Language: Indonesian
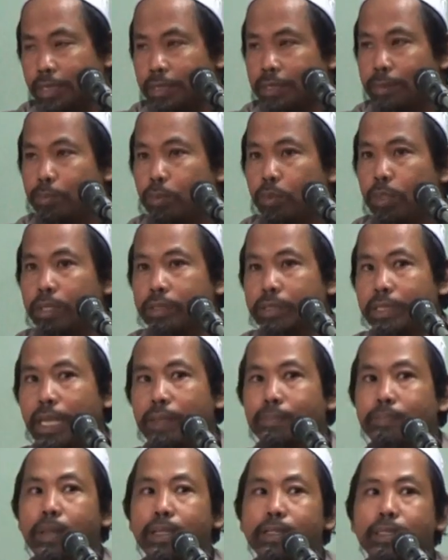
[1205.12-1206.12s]
Jadi bulan
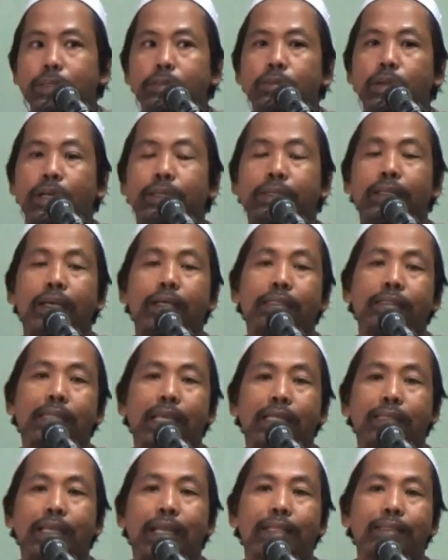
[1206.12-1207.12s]
Syaban itu ada
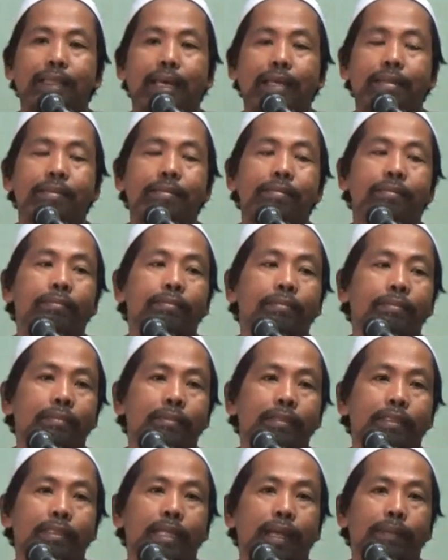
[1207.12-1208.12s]
catatan
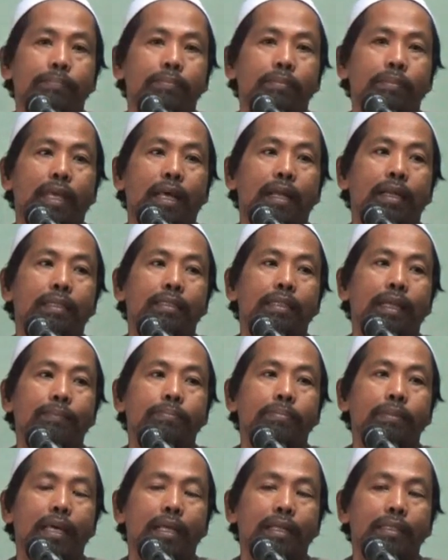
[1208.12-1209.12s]

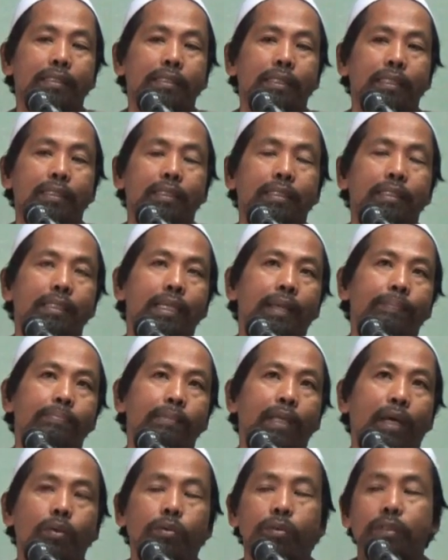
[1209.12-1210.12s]
daftar-daftar
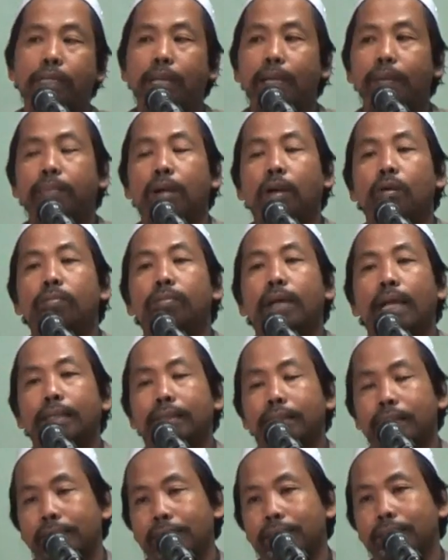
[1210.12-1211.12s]
setiap tahun yang mau
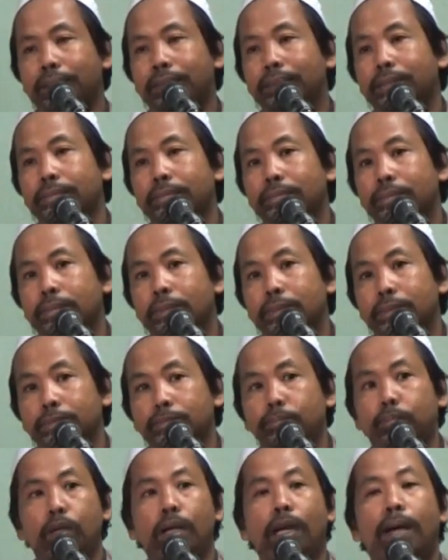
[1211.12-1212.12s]
mati.
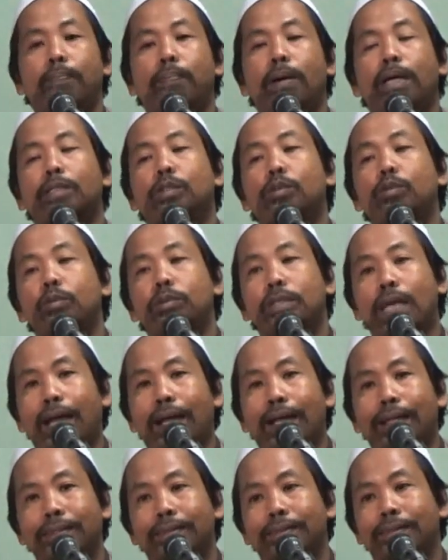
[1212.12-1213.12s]
Berapa
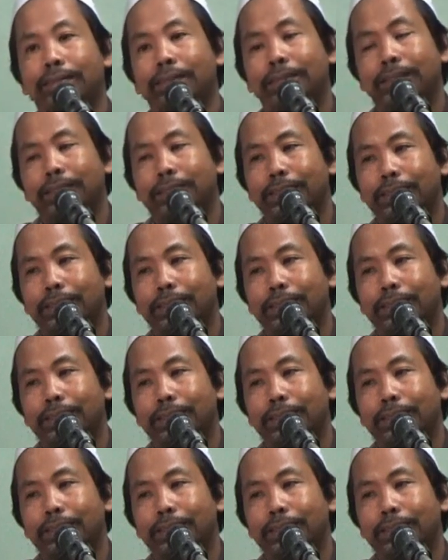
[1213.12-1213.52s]
juta